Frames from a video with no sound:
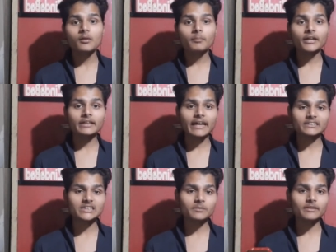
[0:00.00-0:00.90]
बट
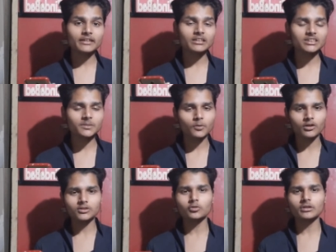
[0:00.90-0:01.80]
एक्चुअली में ये गलती
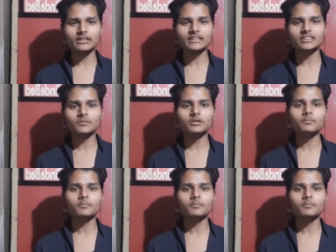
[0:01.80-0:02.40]
बहुत लोग कर रहे थे अपने